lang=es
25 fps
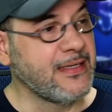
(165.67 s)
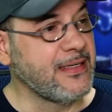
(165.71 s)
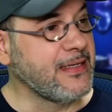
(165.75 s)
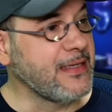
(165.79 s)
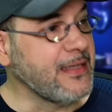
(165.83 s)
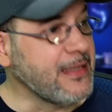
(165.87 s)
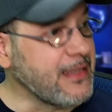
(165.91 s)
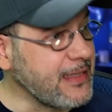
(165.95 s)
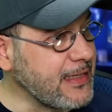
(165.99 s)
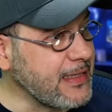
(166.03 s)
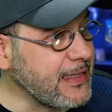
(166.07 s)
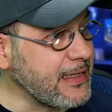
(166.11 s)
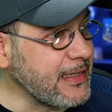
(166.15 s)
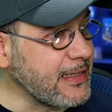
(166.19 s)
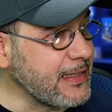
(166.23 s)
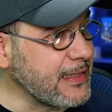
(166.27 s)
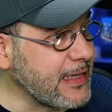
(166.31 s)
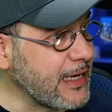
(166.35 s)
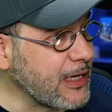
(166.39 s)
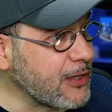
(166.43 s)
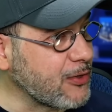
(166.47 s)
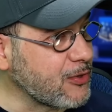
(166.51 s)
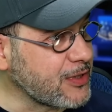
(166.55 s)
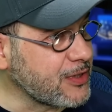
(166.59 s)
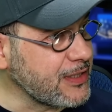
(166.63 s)
Y
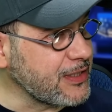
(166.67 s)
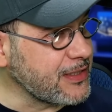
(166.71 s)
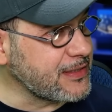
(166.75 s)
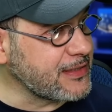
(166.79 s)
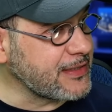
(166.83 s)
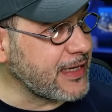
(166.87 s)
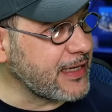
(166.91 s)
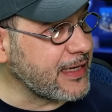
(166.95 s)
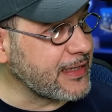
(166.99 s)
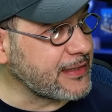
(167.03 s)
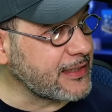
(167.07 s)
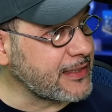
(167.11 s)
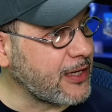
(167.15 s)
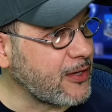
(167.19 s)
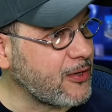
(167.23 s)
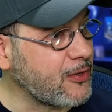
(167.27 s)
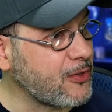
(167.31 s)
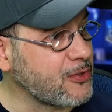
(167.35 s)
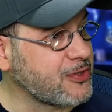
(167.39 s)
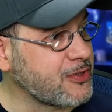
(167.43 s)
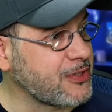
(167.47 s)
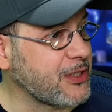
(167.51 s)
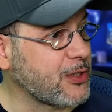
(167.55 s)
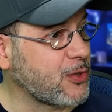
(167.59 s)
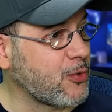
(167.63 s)
la noticia ha
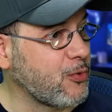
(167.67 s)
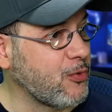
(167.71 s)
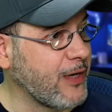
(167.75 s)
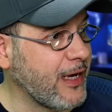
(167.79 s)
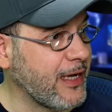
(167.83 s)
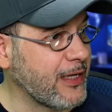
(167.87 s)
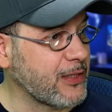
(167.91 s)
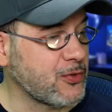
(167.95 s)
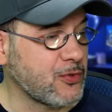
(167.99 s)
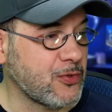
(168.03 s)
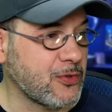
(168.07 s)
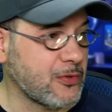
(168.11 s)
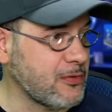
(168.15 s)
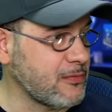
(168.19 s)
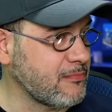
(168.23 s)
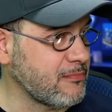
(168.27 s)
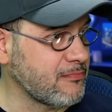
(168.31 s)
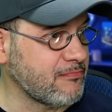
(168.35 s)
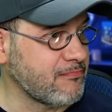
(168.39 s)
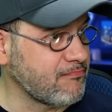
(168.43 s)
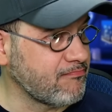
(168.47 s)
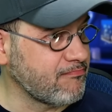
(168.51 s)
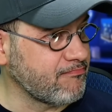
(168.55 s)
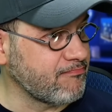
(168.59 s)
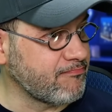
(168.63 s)
estado circulando
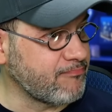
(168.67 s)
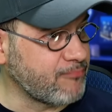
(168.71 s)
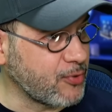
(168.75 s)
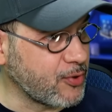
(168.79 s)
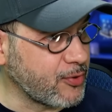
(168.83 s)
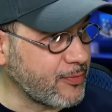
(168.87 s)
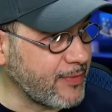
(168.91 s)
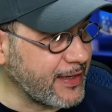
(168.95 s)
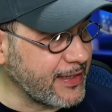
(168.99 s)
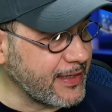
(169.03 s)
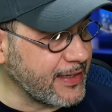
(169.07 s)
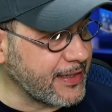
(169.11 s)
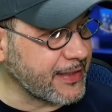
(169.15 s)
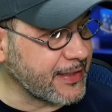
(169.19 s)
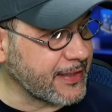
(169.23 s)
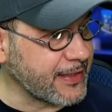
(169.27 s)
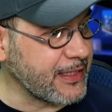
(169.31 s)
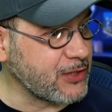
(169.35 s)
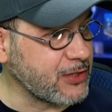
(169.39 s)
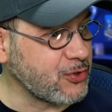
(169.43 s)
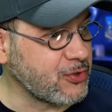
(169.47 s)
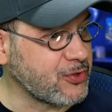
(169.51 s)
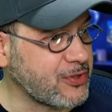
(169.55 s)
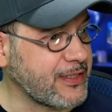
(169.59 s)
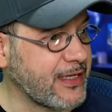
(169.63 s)
por varias
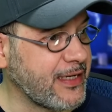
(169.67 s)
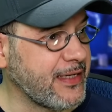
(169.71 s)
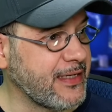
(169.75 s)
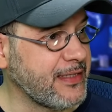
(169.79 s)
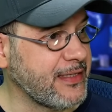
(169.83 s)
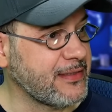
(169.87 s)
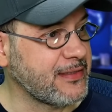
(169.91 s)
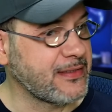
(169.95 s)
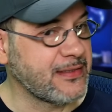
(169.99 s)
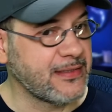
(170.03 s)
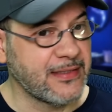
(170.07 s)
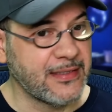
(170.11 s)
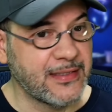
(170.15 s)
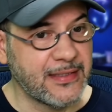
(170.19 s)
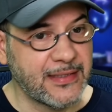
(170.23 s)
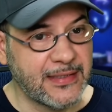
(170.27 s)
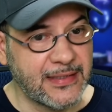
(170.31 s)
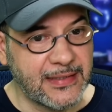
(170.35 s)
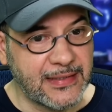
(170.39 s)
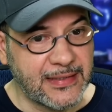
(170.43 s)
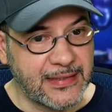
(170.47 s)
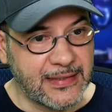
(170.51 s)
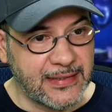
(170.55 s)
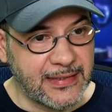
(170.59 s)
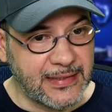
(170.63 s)
redes sociales
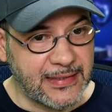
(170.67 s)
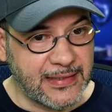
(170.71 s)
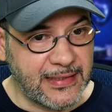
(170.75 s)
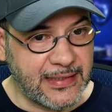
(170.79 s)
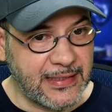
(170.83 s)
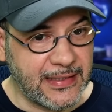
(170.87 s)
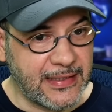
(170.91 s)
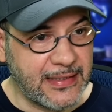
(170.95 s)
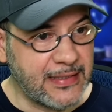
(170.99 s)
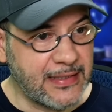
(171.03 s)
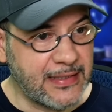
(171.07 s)
y